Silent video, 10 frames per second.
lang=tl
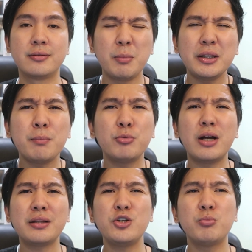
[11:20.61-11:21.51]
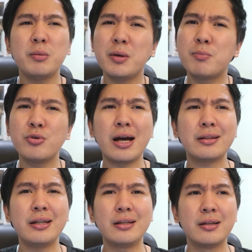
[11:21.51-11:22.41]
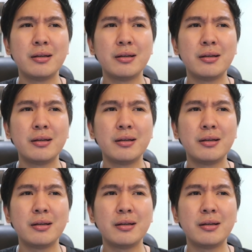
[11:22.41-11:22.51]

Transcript: Gamitin po natin yung bibig po natin.